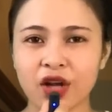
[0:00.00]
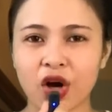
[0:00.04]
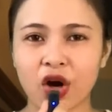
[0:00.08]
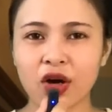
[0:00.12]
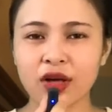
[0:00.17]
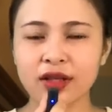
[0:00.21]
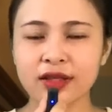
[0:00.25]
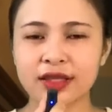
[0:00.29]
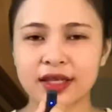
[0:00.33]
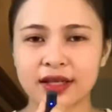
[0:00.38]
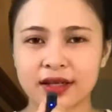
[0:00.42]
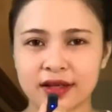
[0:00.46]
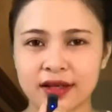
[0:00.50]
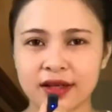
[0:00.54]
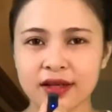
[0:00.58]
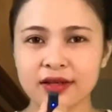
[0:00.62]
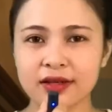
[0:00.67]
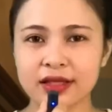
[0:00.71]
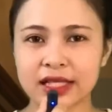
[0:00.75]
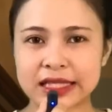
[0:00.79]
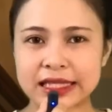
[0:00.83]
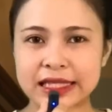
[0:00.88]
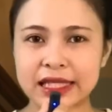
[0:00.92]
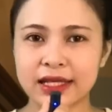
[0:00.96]
đó, nhìn
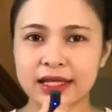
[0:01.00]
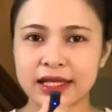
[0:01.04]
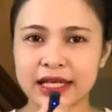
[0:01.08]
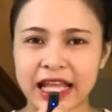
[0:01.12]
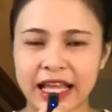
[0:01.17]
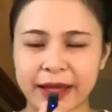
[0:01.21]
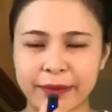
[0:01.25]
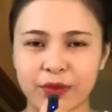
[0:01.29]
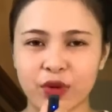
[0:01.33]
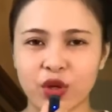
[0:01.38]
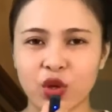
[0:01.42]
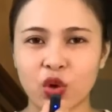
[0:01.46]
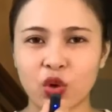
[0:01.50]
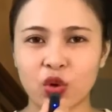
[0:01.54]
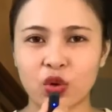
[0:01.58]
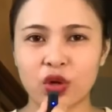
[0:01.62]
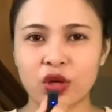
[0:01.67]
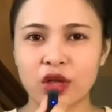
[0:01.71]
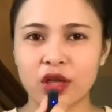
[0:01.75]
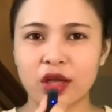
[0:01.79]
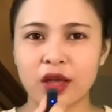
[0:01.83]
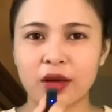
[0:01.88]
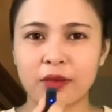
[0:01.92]
rất là xinh đẹp luôn.